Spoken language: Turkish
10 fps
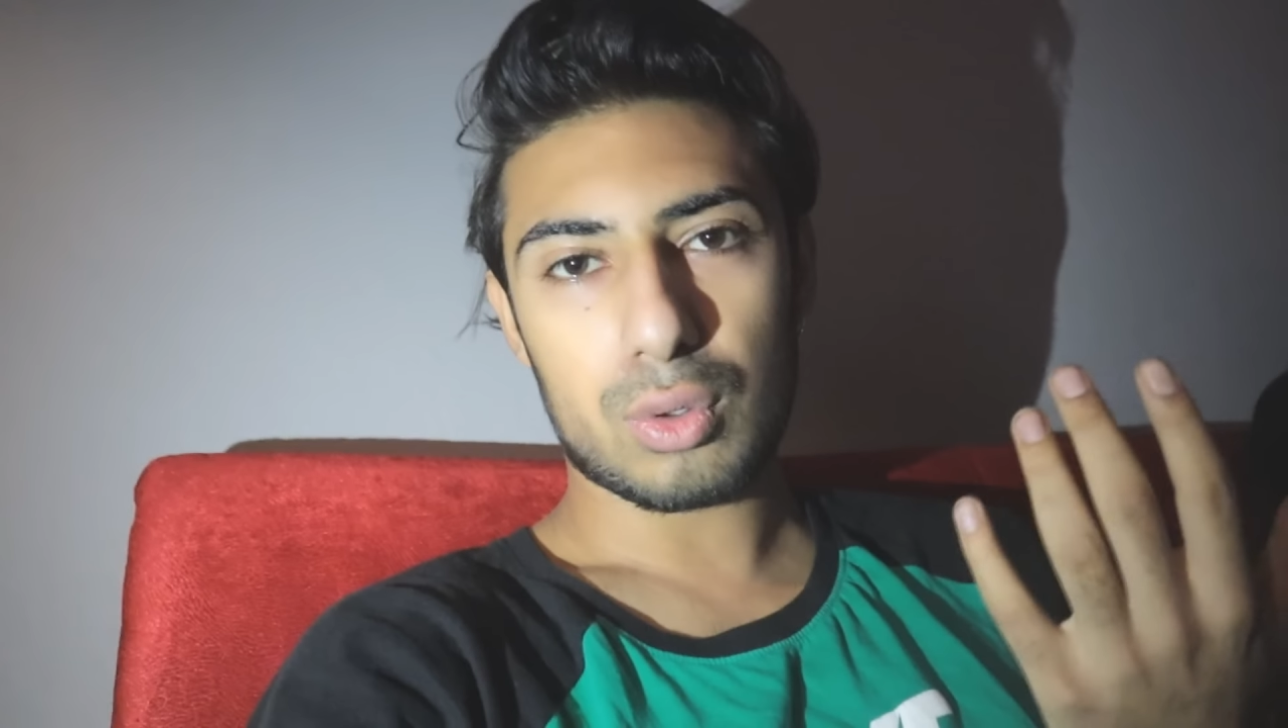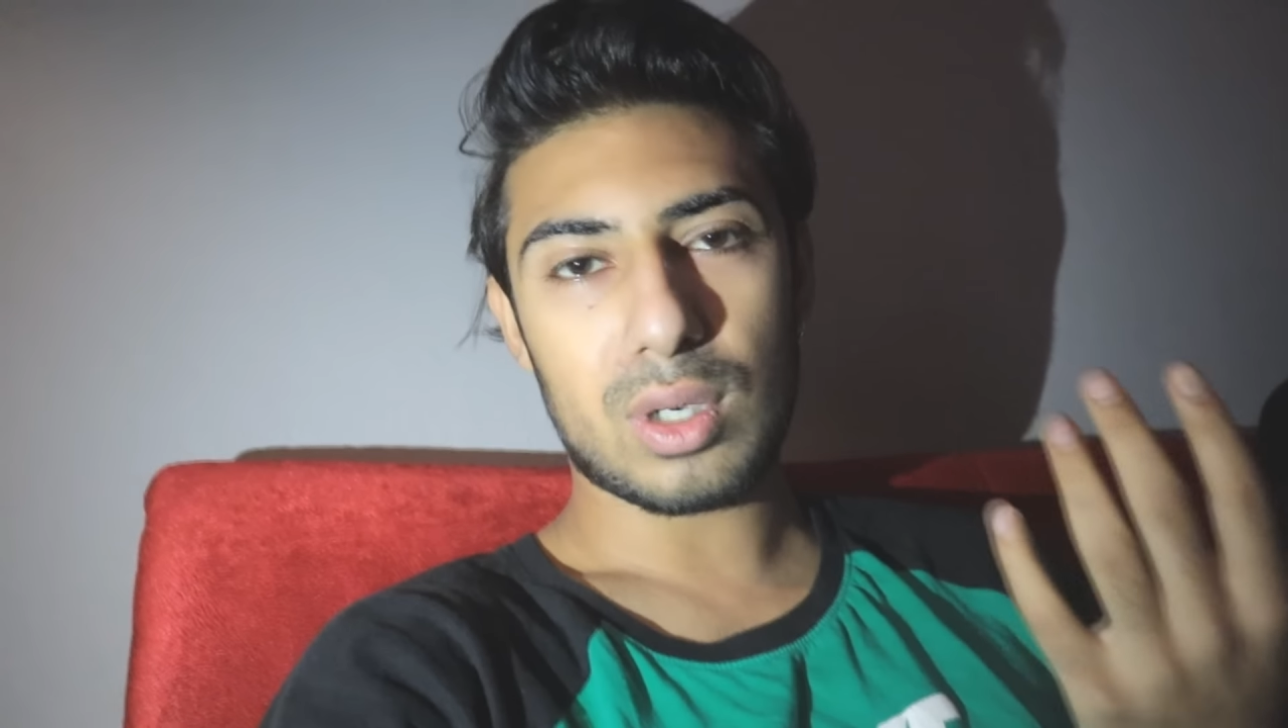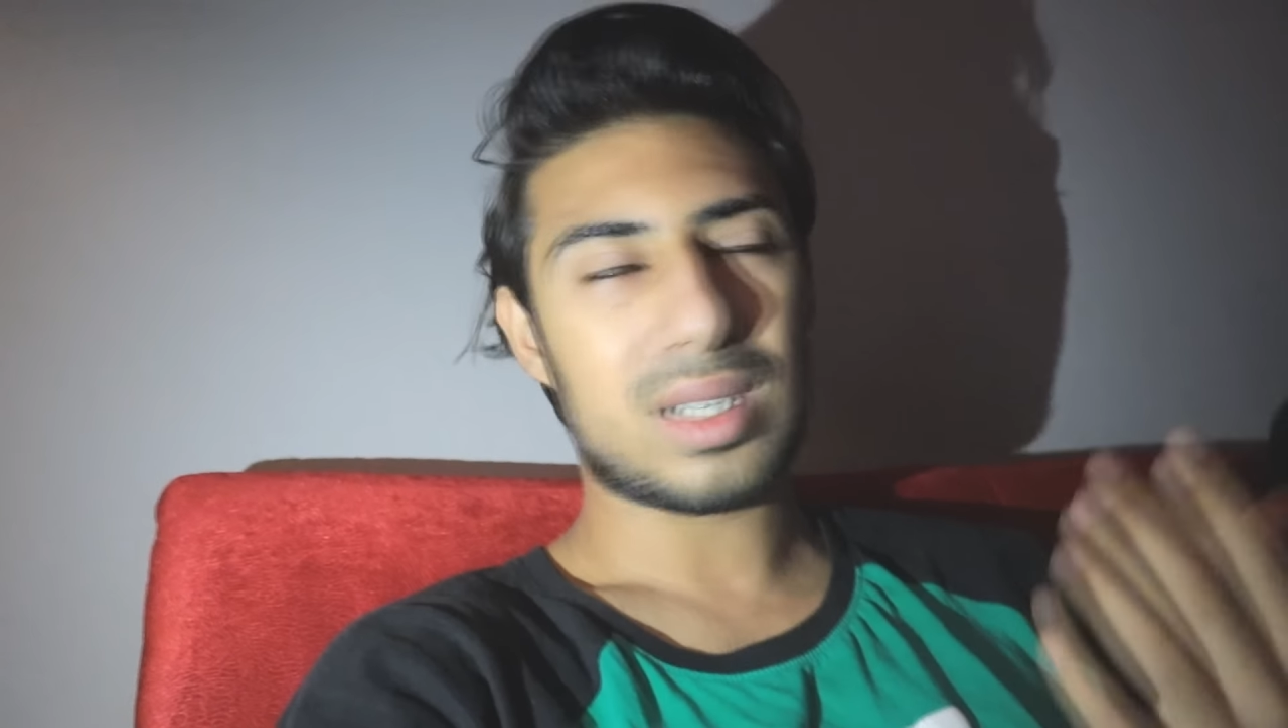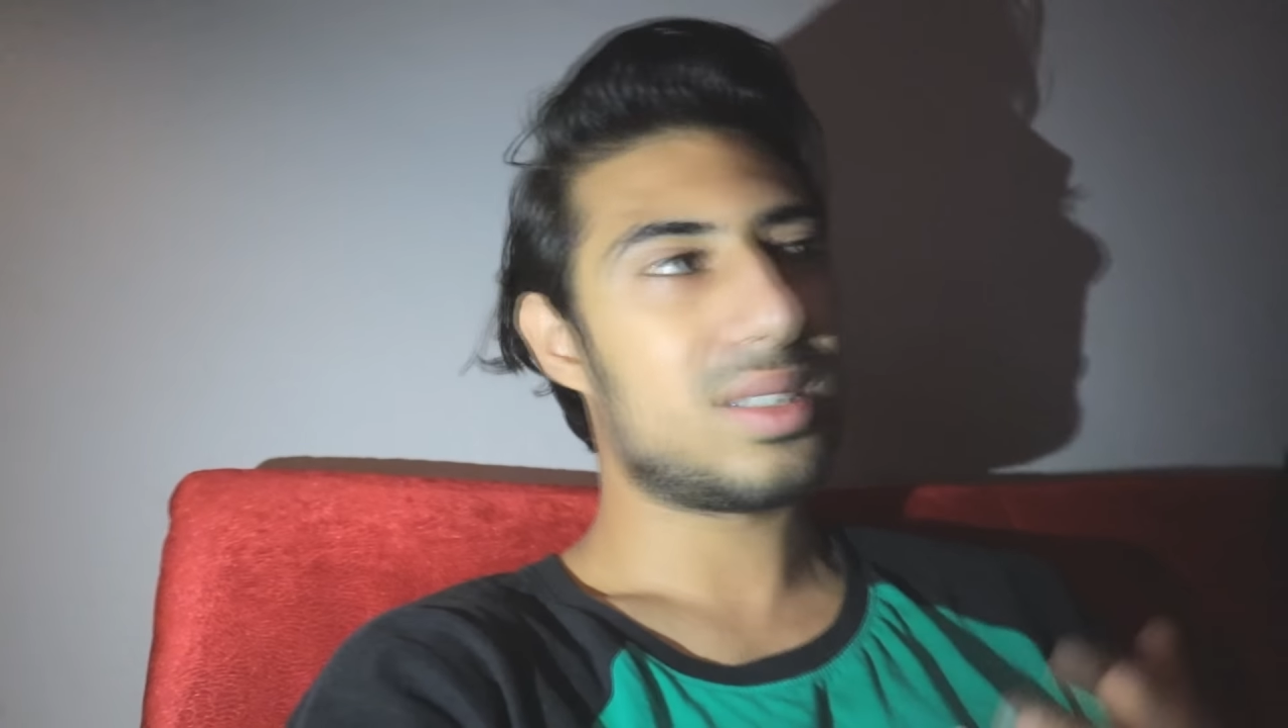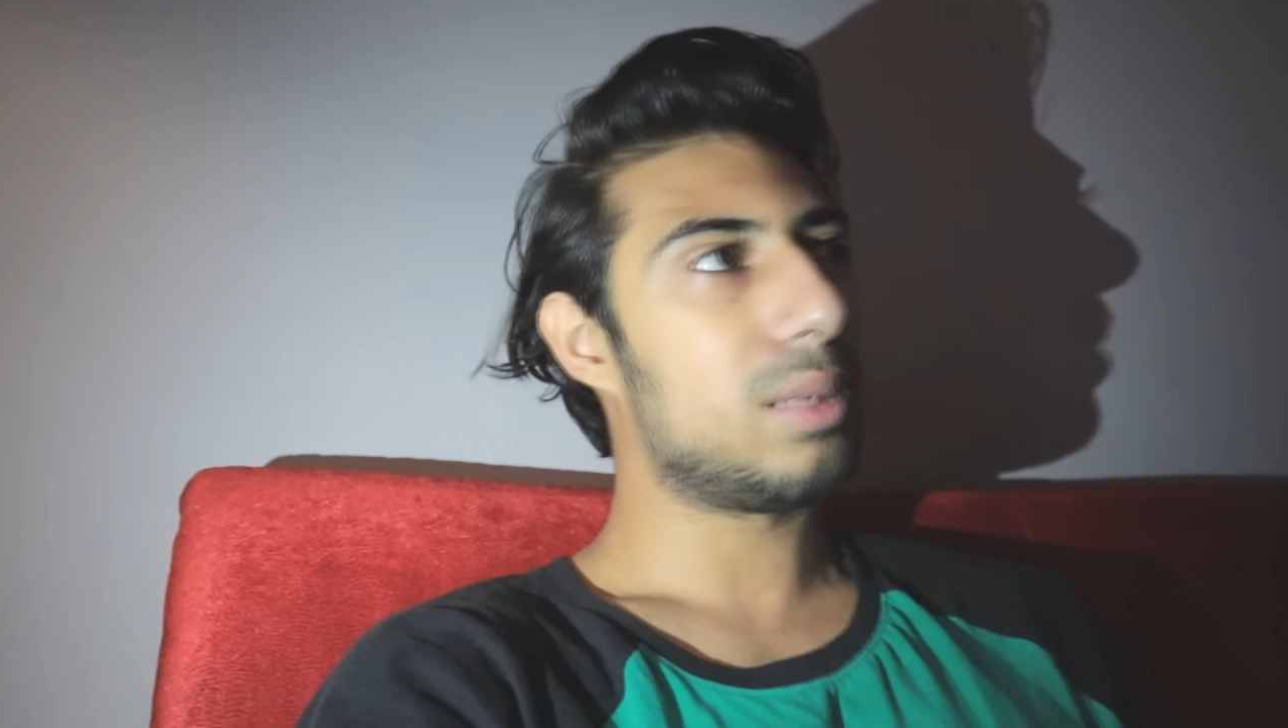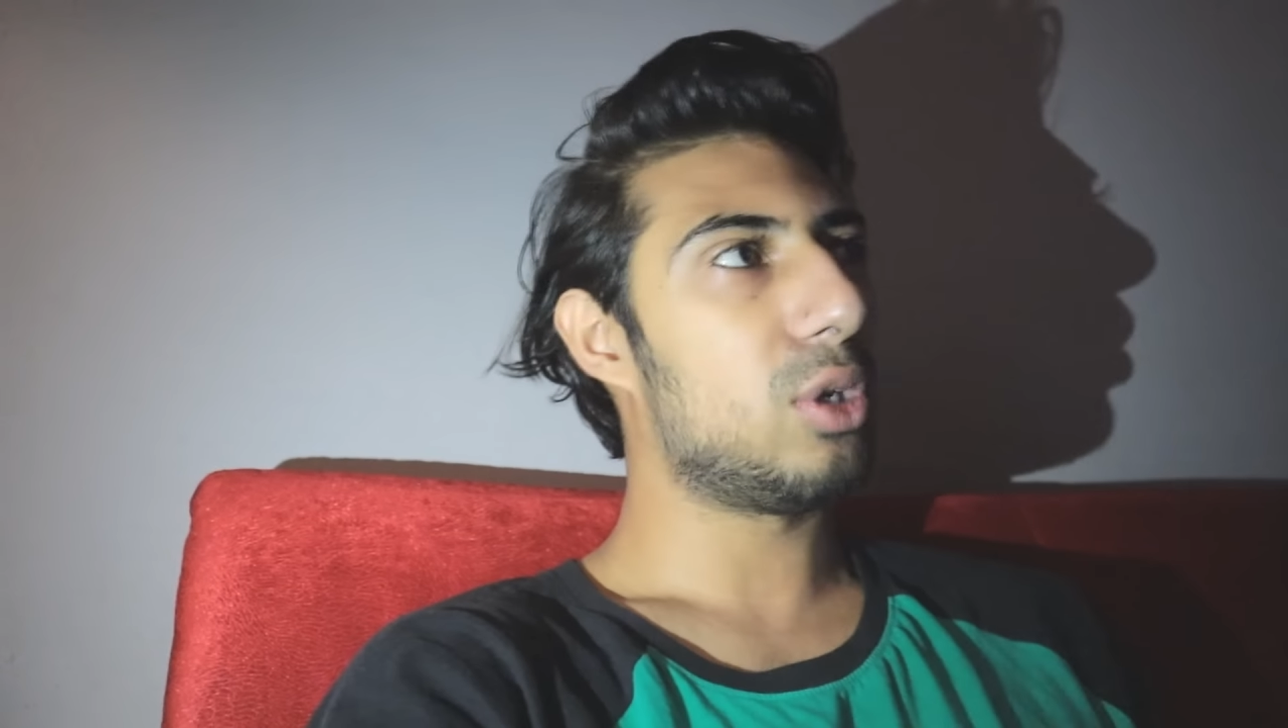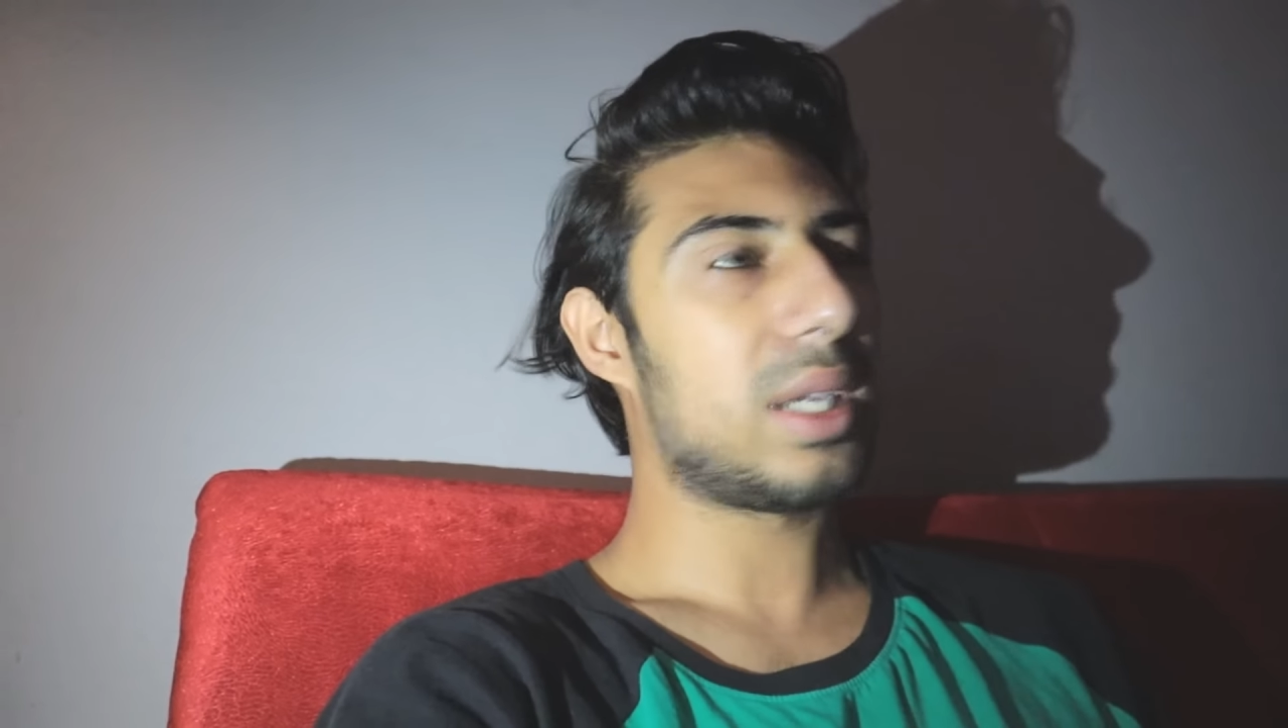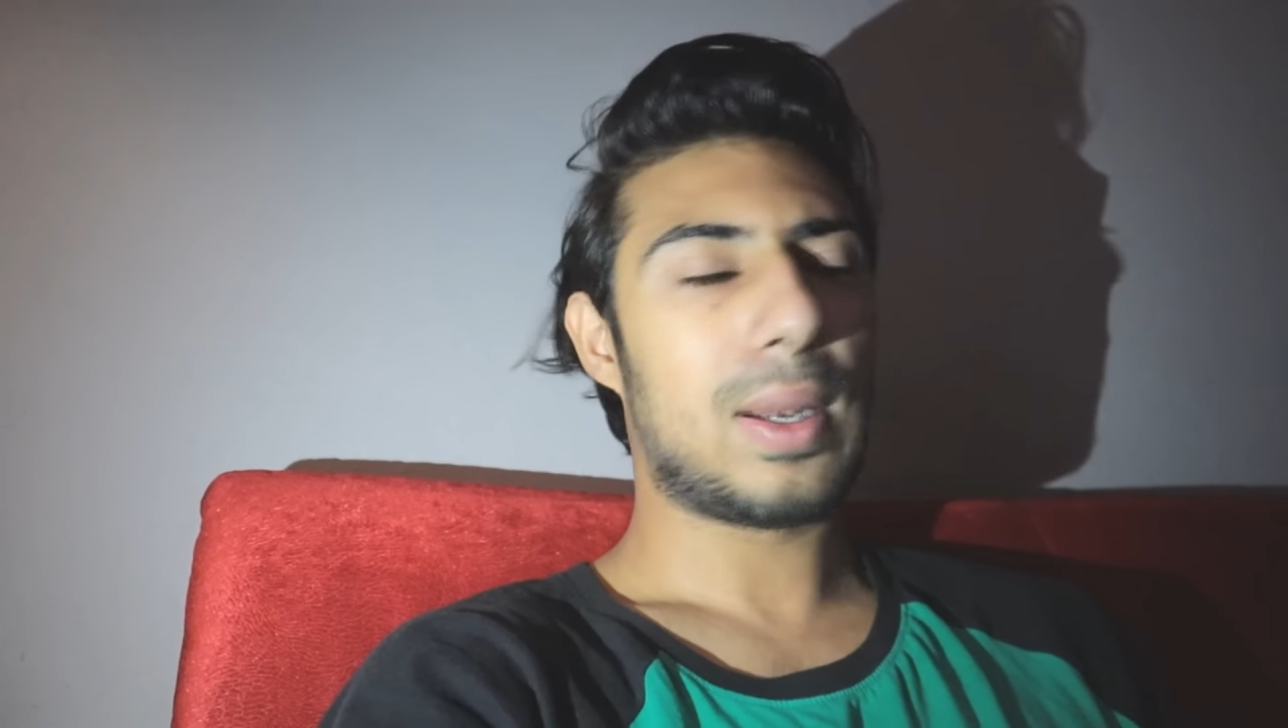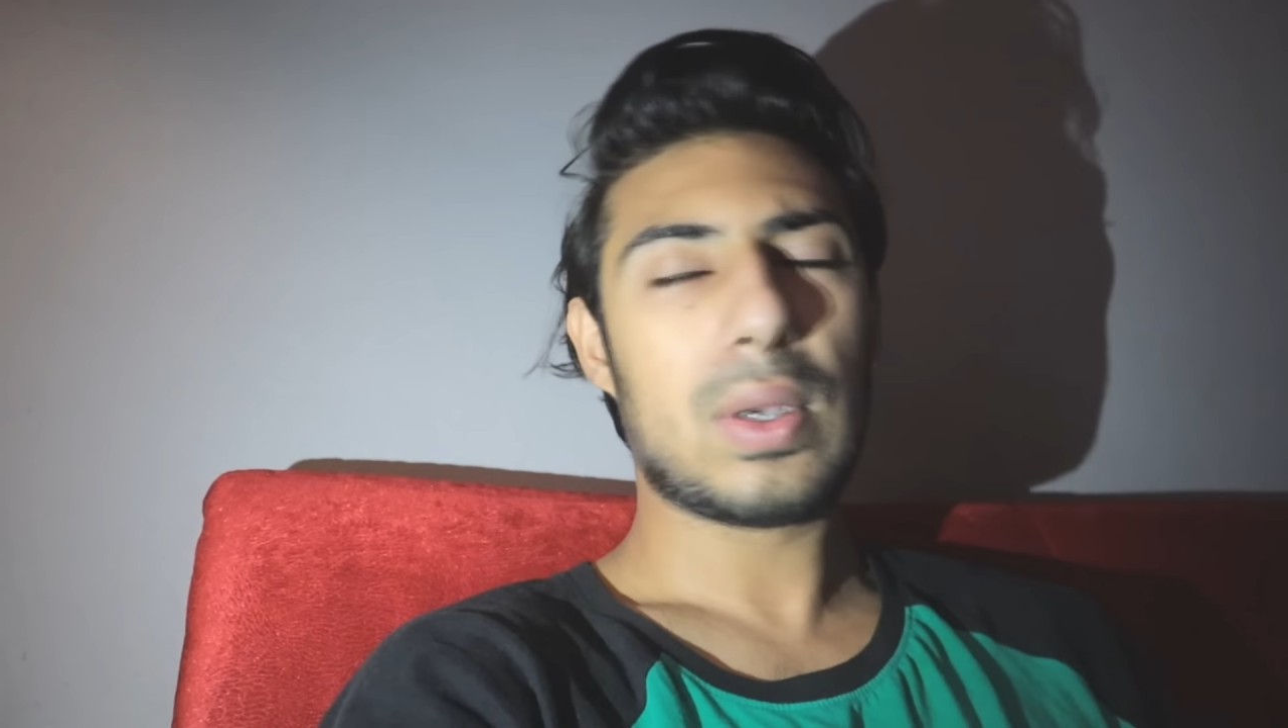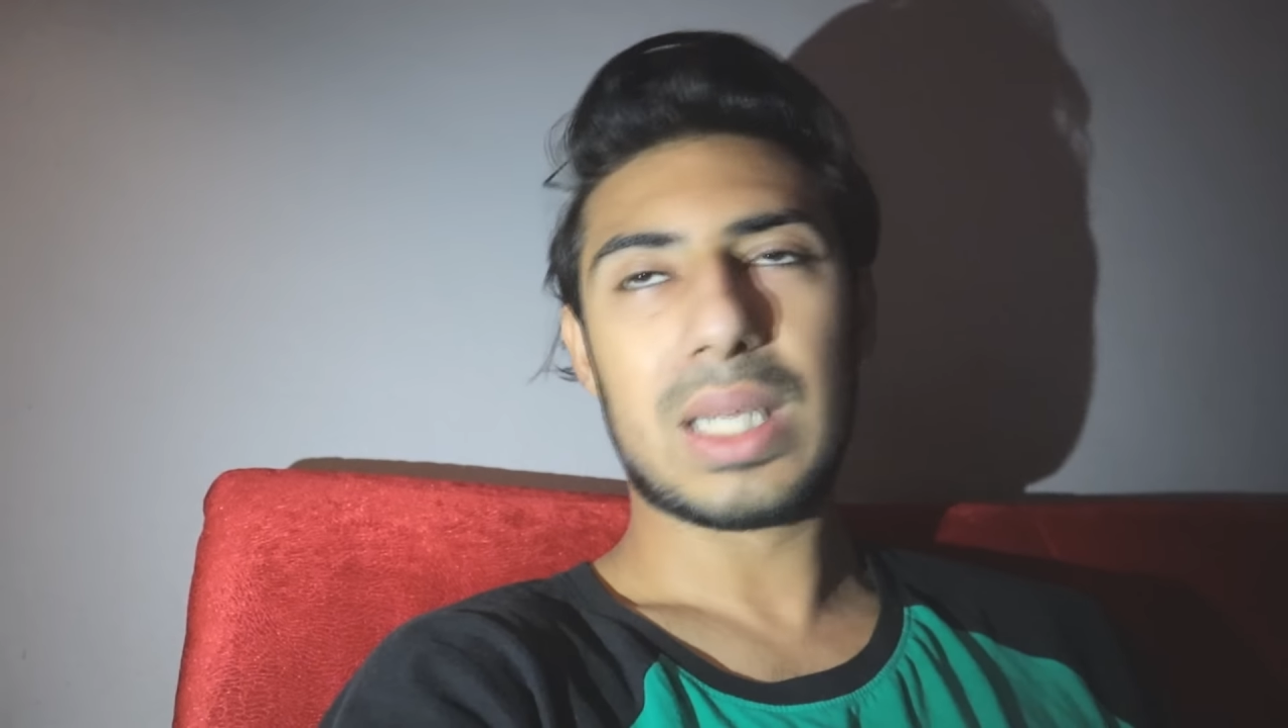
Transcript: oturuyor. Ara sıra böyle geliyor